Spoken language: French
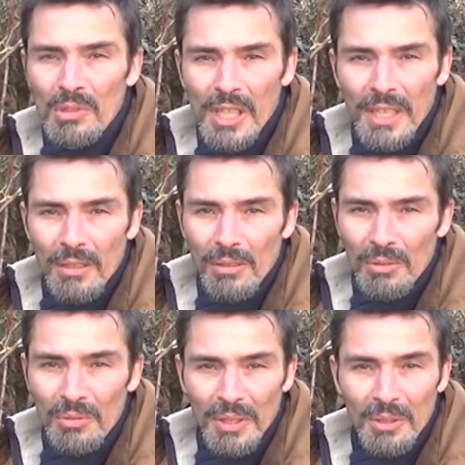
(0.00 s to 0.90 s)
gère
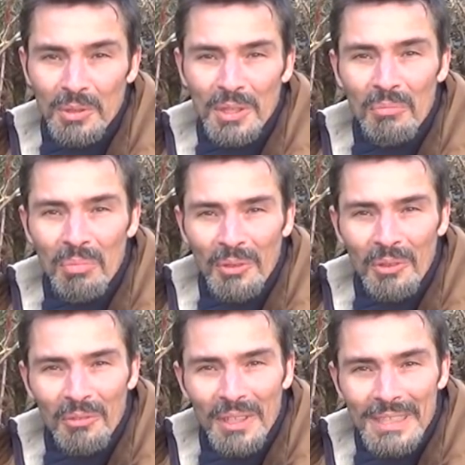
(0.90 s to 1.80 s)
le fait que c'est une plante
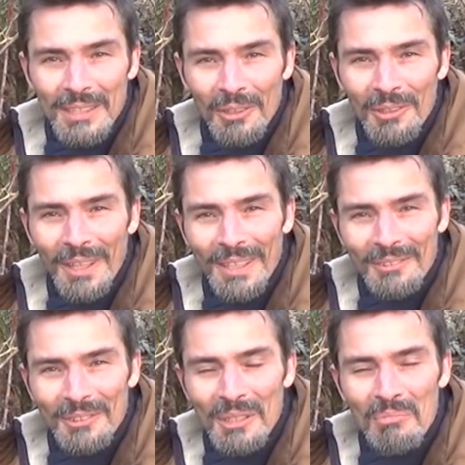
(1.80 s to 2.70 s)
envahissante et
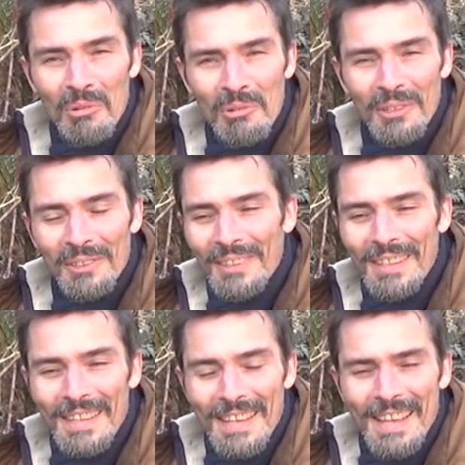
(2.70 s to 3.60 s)
on se débrouille
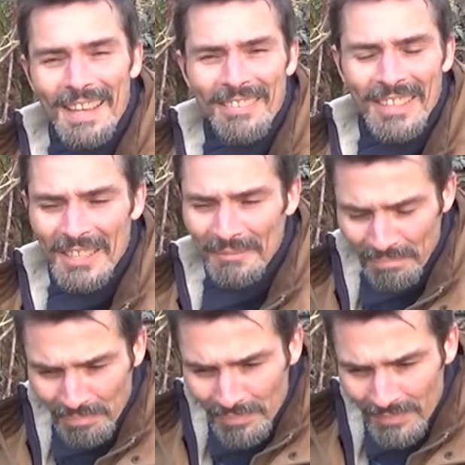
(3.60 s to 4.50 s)
avec.
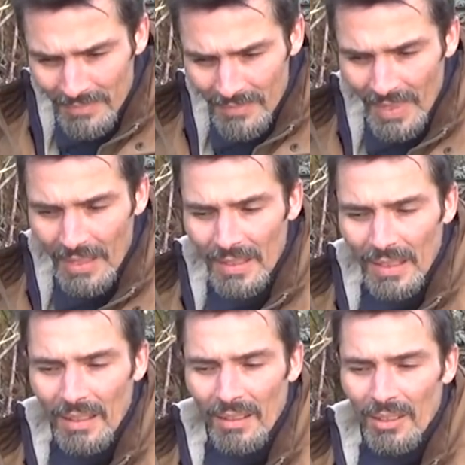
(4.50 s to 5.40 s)

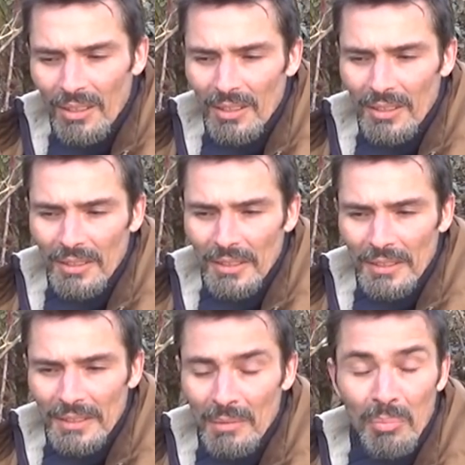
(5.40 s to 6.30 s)

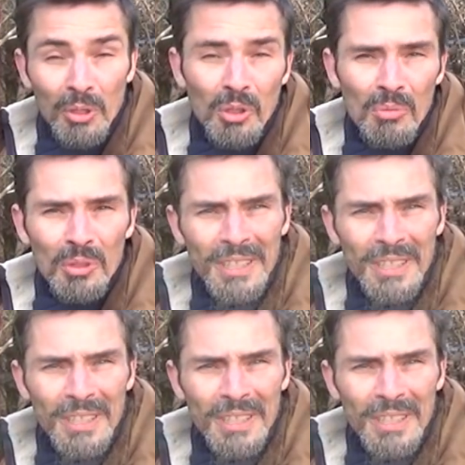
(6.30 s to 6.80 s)
Ah, des plantes comme le